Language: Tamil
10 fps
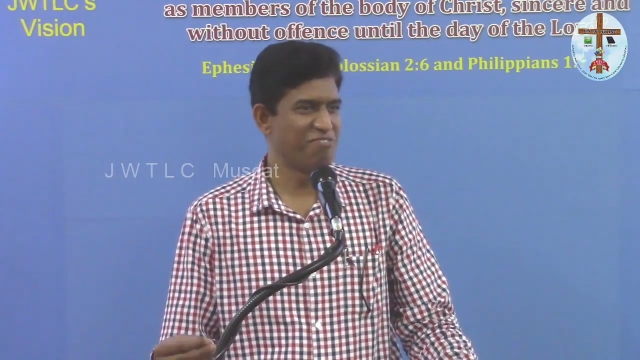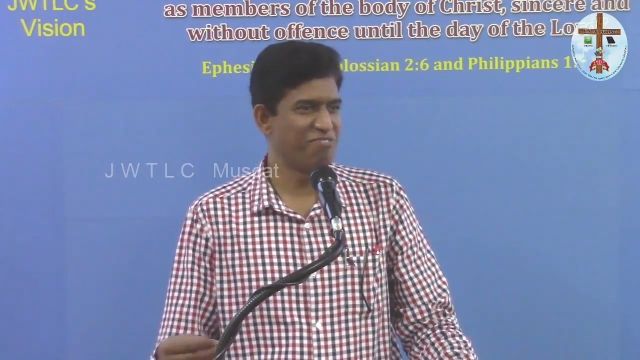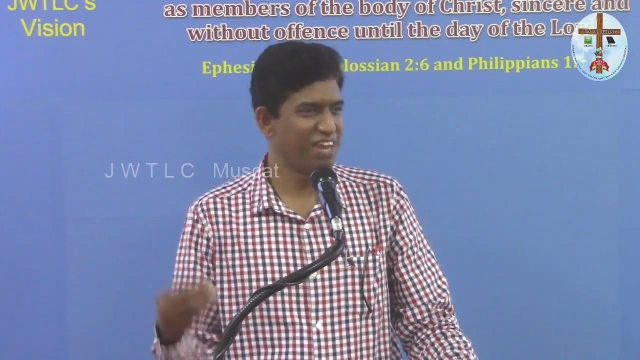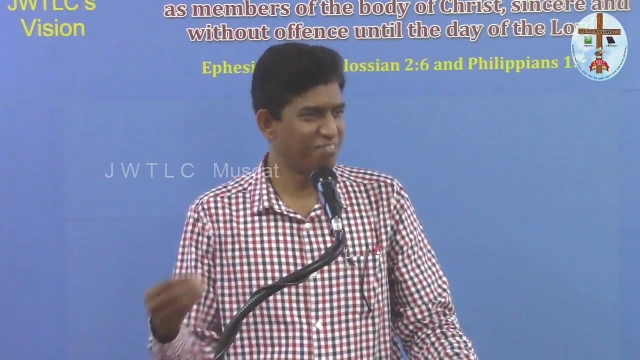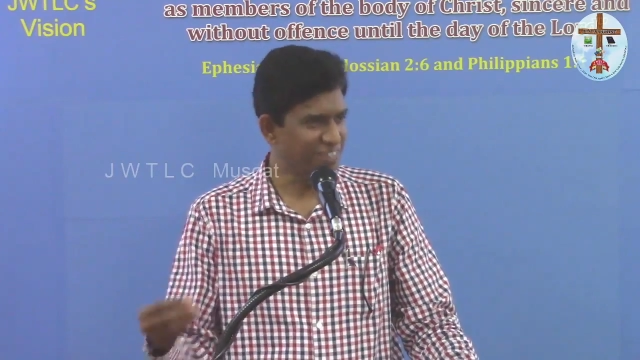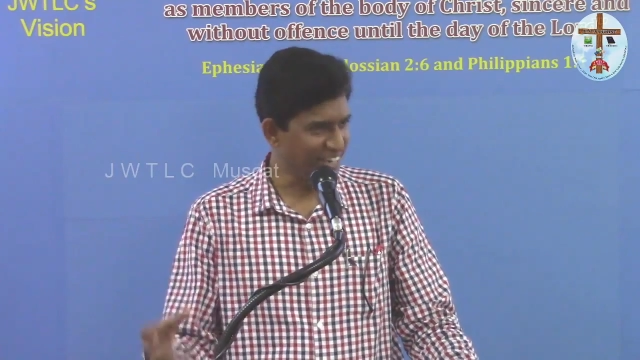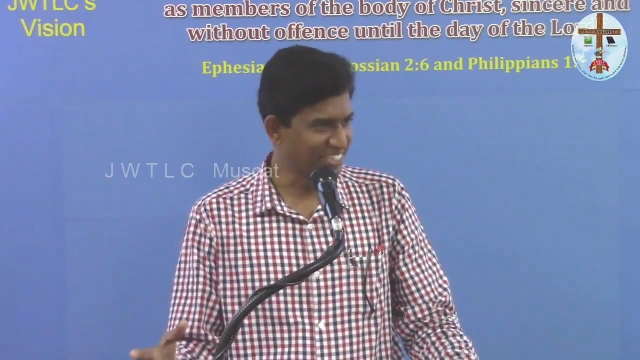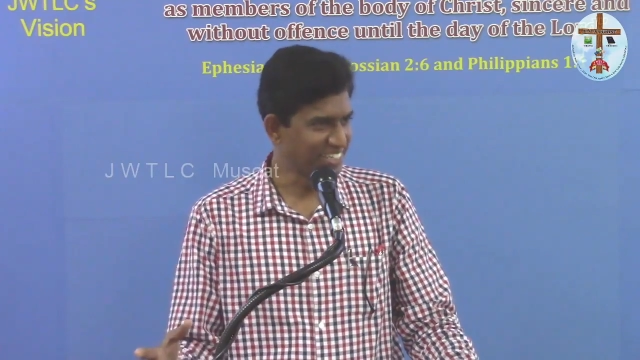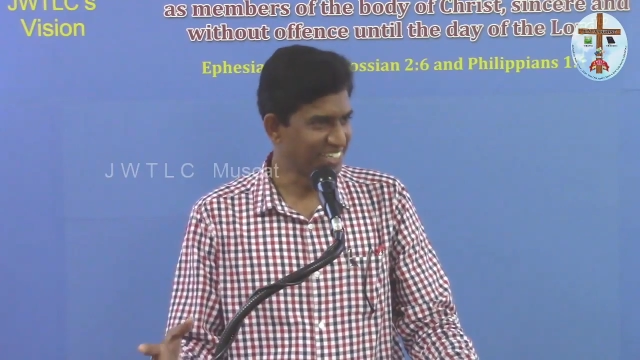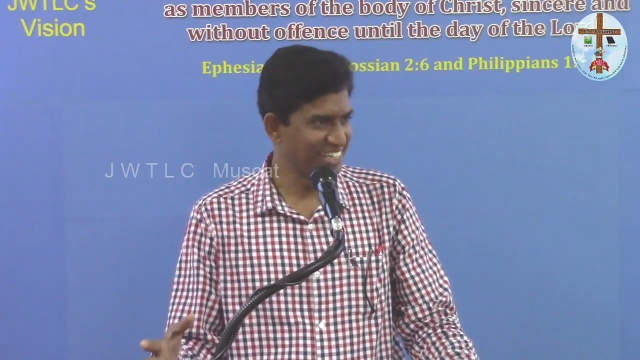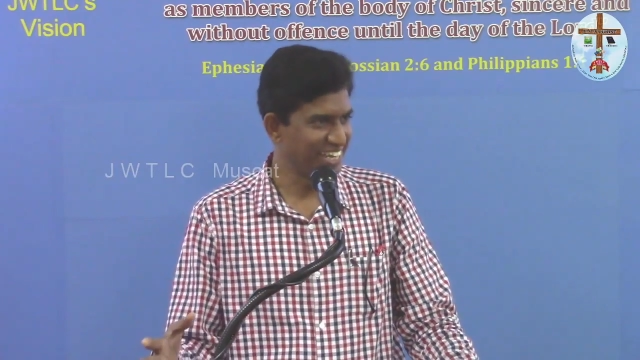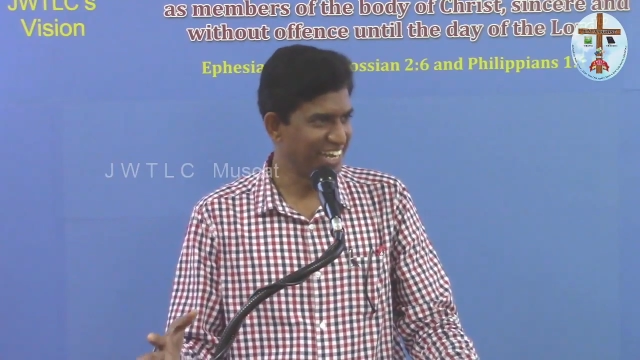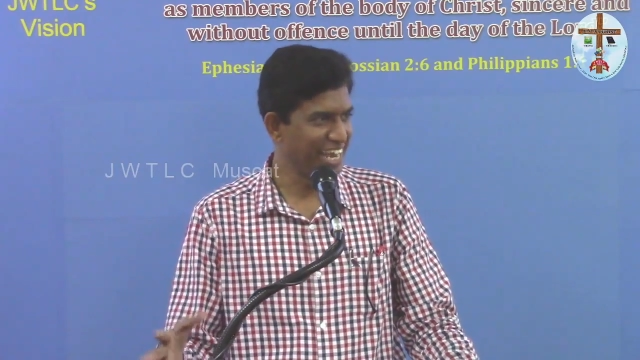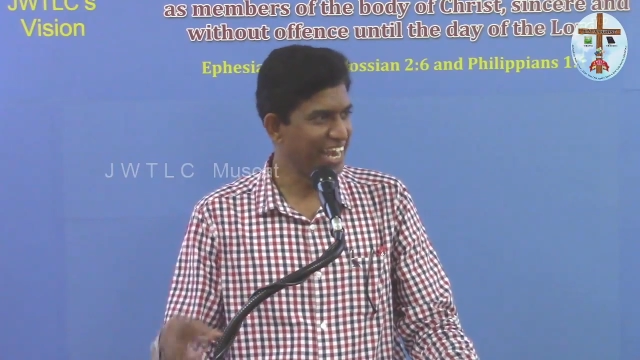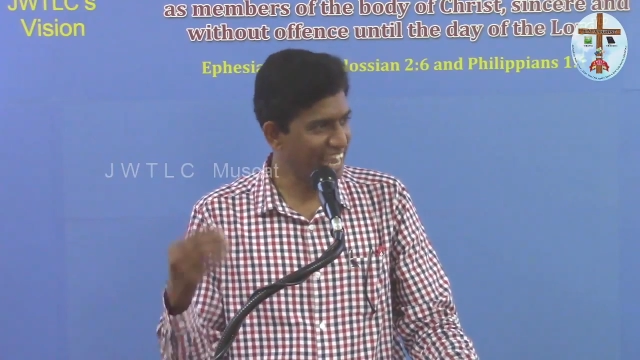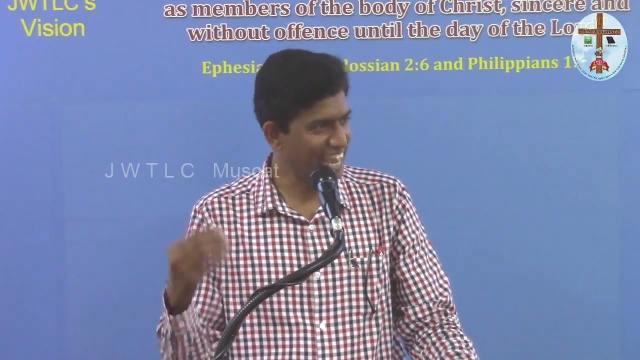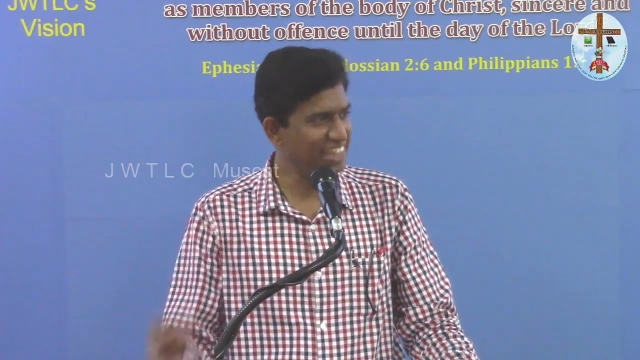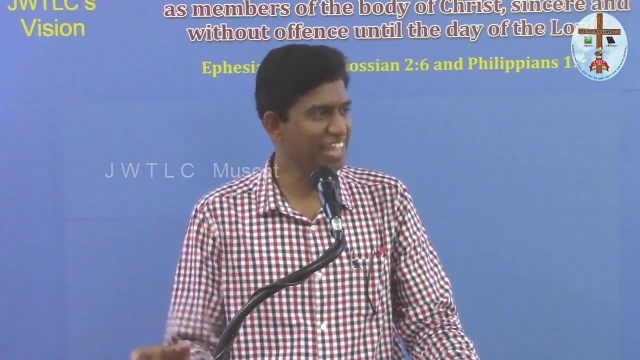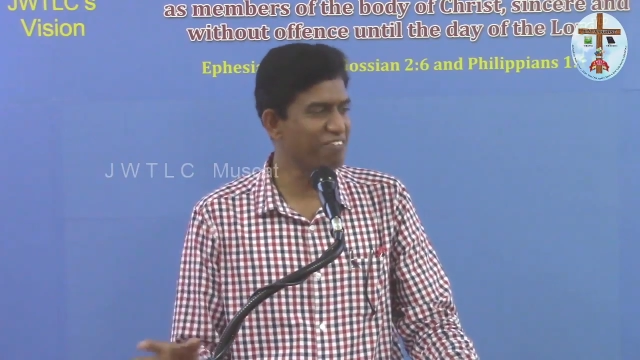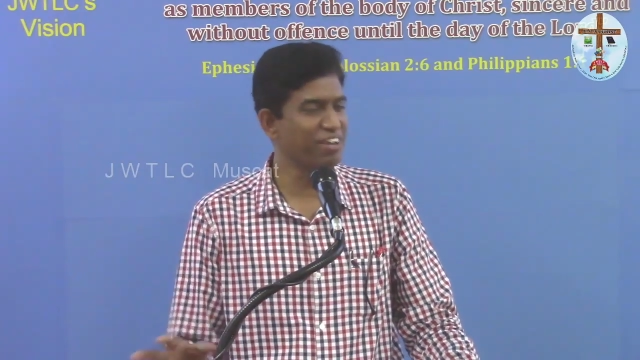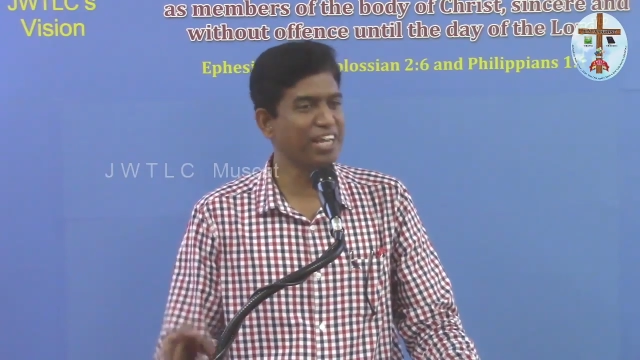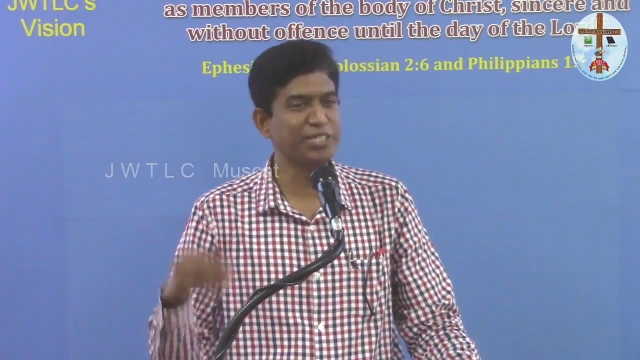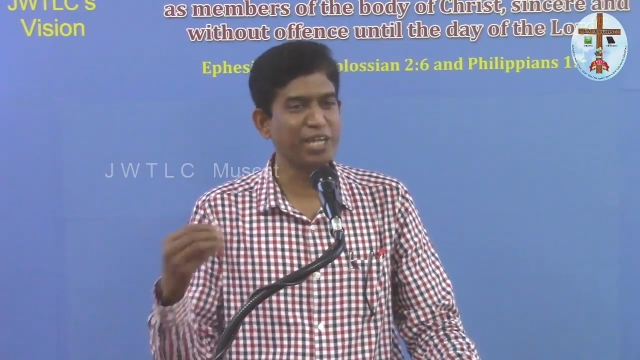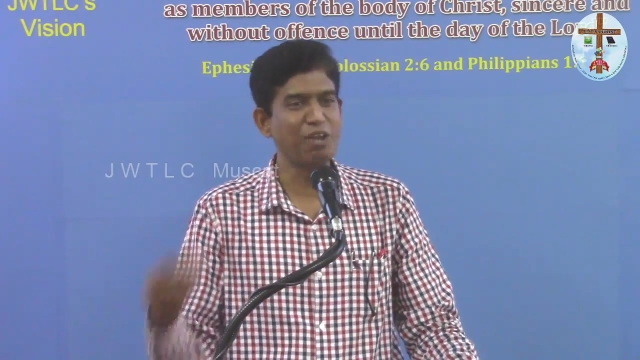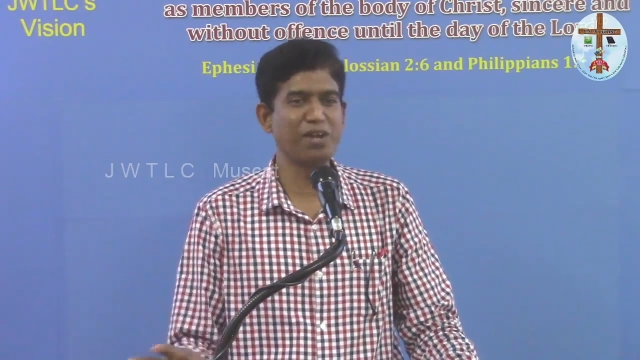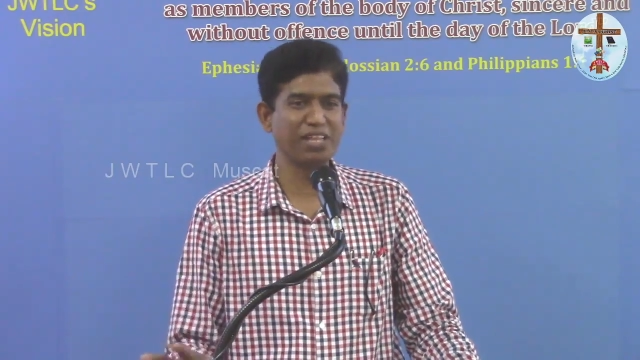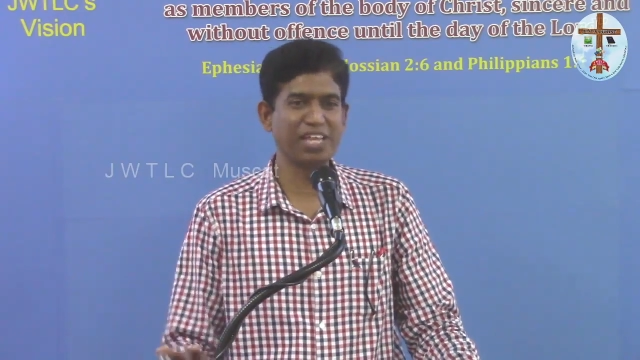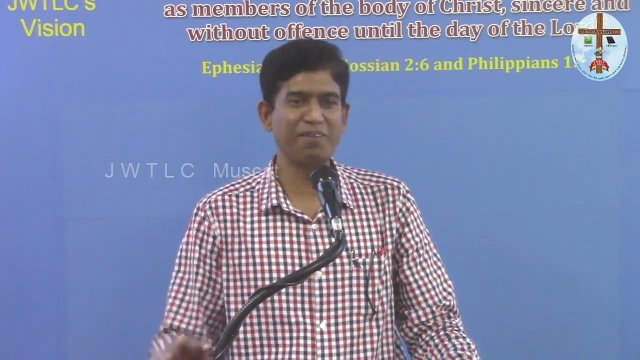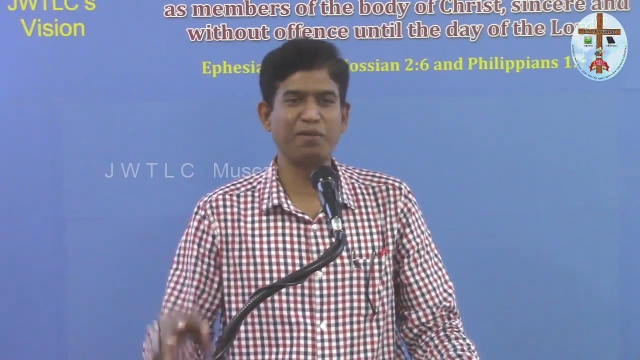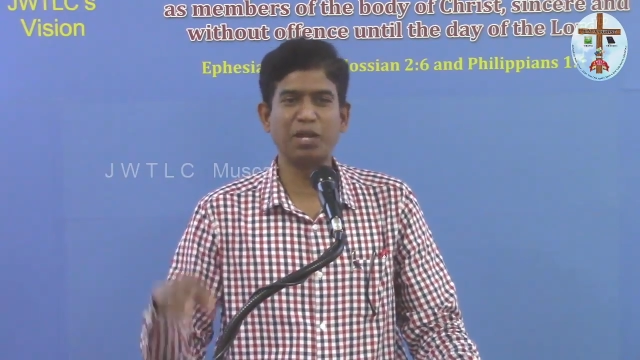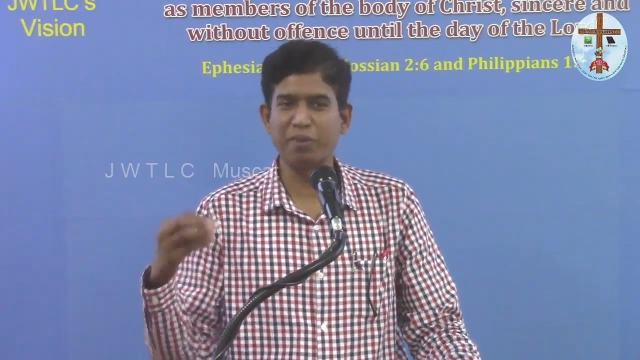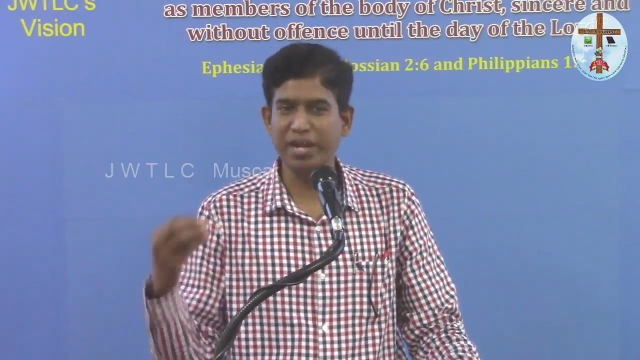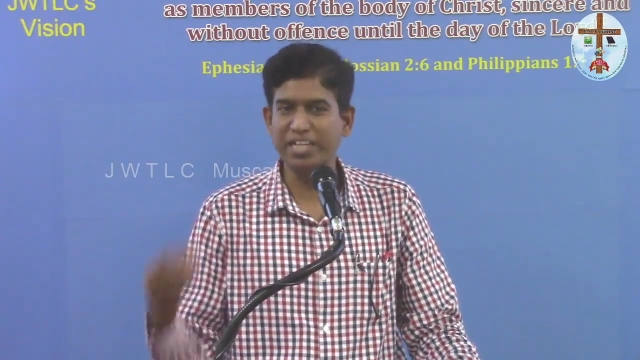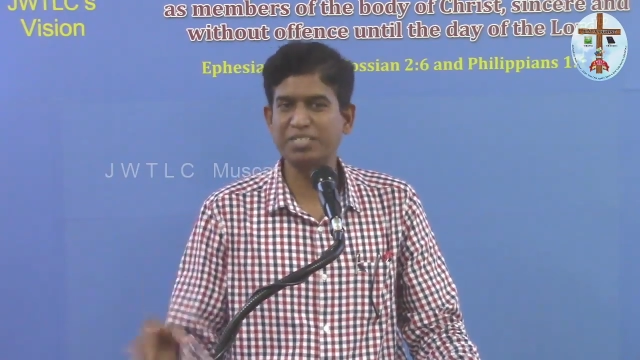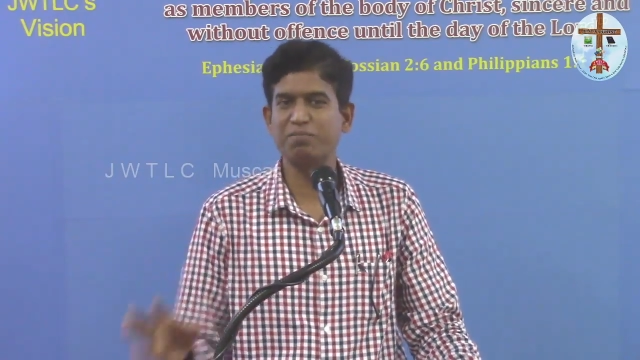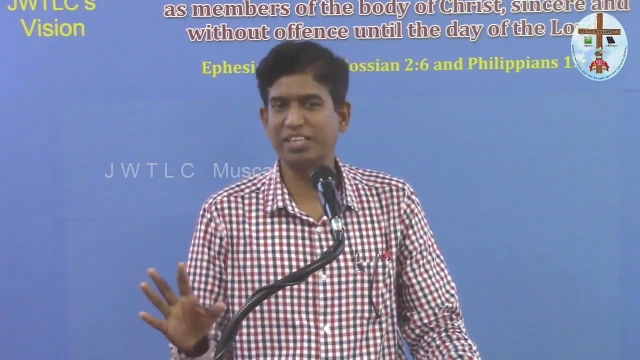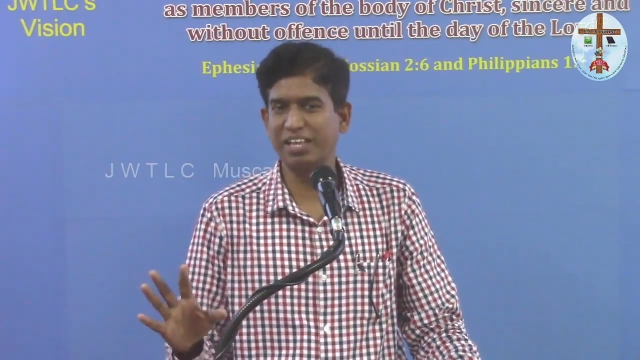ஃப்ரீ ஆஃப் காஸ்ட் நீங்கள் கேட்க தேவையில்லை செலவு பண்ண தேவையில்லை பிரயாசப்பட